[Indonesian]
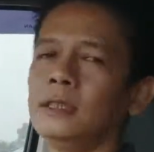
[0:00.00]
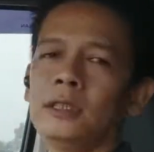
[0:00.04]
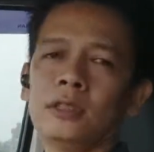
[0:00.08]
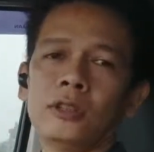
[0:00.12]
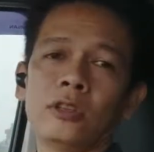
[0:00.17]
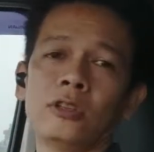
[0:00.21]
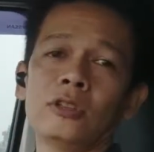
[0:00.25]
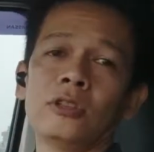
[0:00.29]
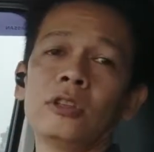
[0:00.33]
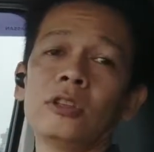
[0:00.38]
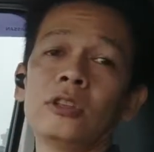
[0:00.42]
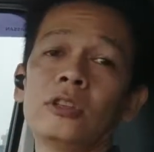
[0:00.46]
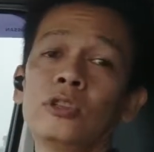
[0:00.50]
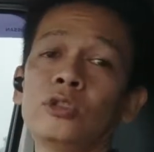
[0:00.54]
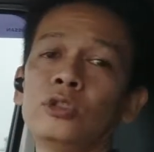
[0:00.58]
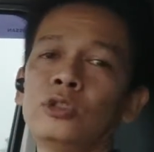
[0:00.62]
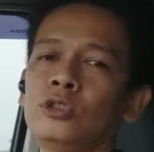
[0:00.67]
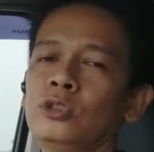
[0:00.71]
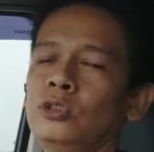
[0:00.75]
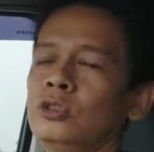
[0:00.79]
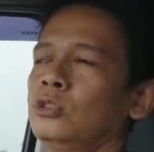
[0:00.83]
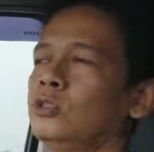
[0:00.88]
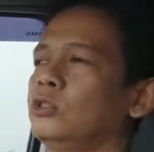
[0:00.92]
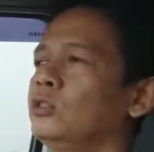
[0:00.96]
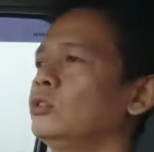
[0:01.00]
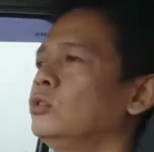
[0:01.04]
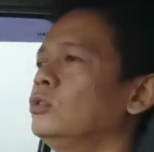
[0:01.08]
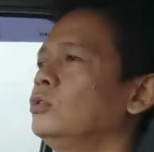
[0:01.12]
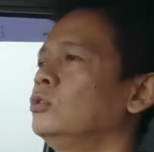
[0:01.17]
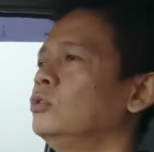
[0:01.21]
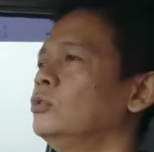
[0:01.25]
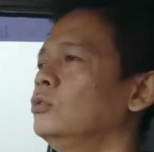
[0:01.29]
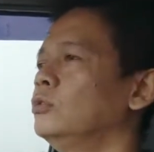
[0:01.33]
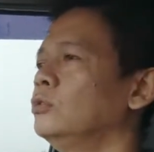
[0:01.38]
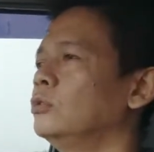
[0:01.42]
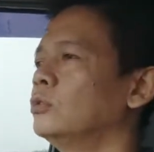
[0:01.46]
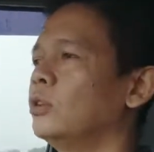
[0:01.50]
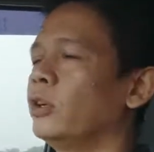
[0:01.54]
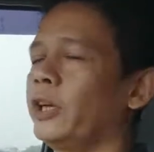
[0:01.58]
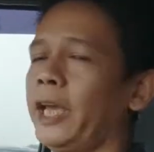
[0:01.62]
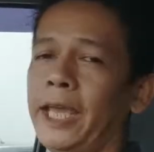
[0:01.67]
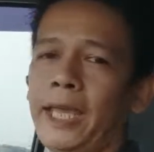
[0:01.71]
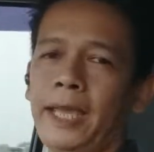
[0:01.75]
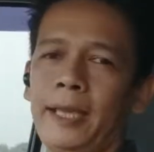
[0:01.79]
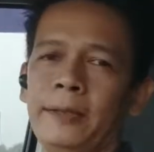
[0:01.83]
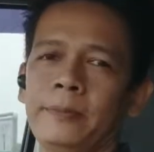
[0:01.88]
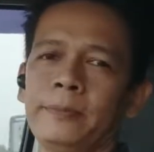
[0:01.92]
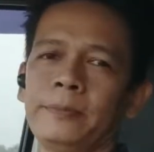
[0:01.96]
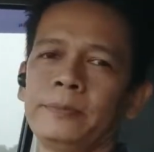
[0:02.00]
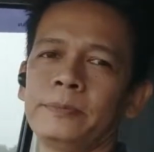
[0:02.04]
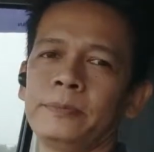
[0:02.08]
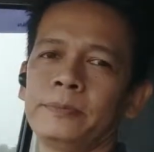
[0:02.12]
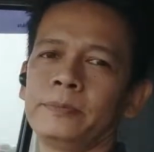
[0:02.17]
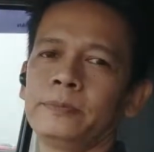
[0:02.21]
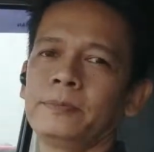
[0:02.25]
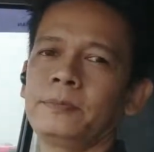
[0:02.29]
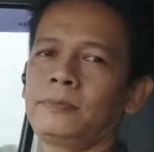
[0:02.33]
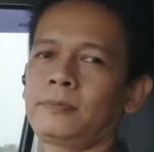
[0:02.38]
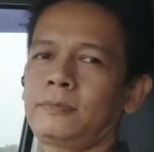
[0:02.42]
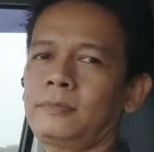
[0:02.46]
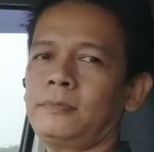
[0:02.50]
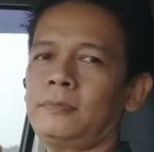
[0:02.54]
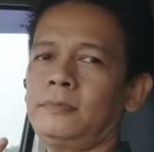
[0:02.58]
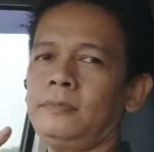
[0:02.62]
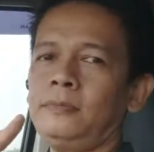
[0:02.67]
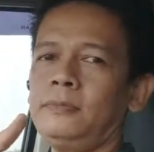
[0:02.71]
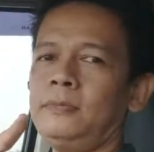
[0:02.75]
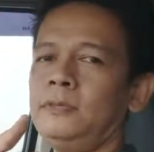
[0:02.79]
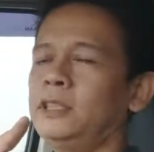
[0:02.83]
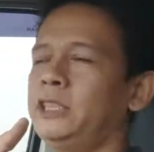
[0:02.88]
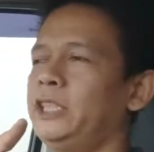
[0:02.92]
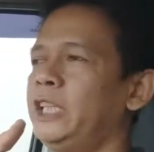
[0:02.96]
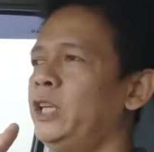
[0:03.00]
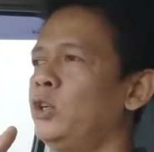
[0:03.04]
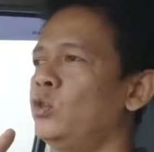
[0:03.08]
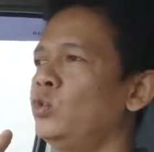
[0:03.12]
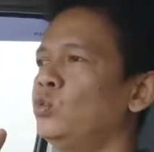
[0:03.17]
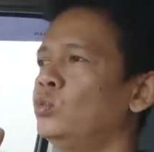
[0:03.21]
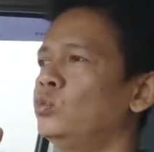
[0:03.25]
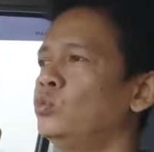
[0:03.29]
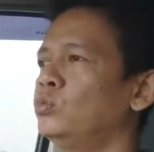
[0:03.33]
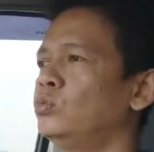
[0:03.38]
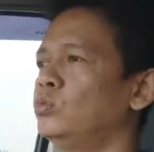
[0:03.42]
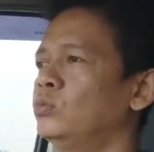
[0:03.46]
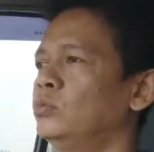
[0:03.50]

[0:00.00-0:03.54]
tonton terus oke okay? see you